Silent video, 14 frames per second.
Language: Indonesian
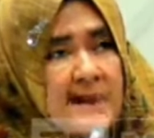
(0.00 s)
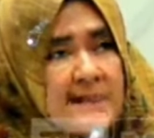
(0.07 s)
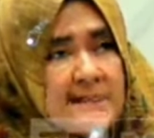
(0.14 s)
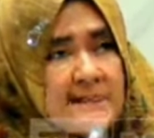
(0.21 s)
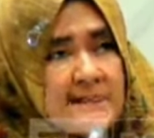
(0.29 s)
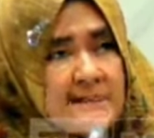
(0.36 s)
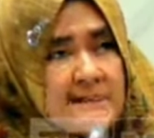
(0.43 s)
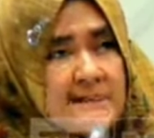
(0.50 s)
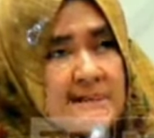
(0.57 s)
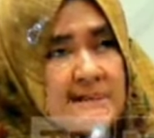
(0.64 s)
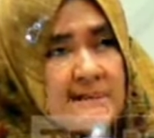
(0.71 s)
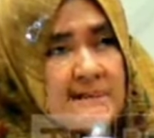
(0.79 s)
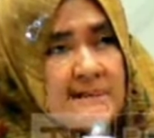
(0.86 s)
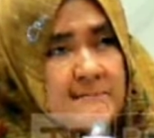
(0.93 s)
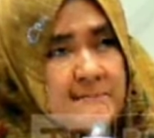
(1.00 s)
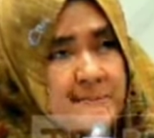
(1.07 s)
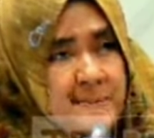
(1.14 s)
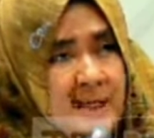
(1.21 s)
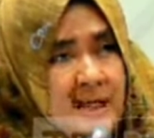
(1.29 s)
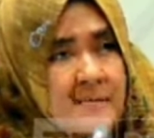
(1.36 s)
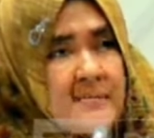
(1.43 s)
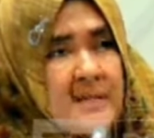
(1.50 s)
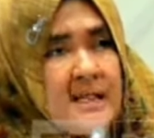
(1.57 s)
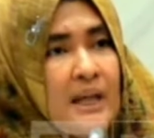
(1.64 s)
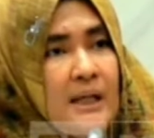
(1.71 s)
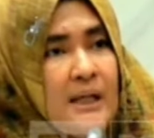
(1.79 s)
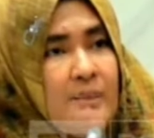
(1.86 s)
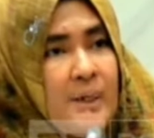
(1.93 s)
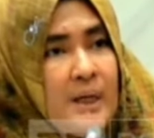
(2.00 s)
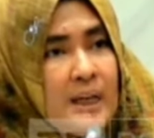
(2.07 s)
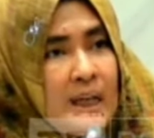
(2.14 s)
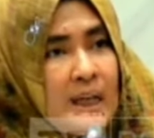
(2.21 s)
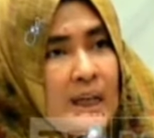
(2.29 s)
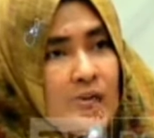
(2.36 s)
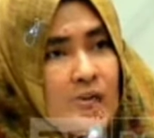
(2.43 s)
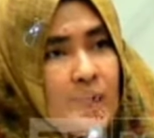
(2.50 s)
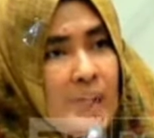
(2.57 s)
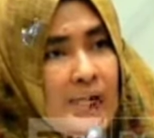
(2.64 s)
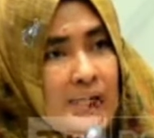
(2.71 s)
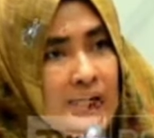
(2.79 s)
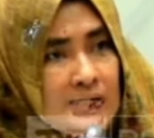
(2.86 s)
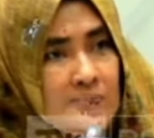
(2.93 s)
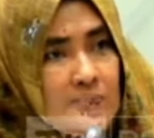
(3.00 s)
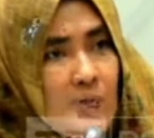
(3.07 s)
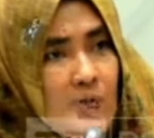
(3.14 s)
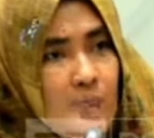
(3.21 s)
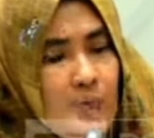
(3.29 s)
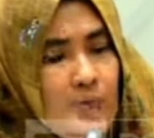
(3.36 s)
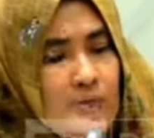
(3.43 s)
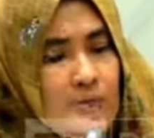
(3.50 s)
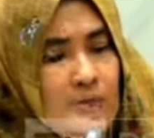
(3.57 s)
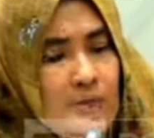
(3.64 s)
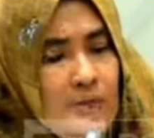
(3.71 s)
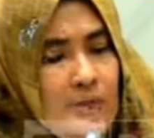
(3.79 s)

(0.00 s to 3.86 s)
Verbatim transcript: uh, PMN yang diberikan itu baik cash maupun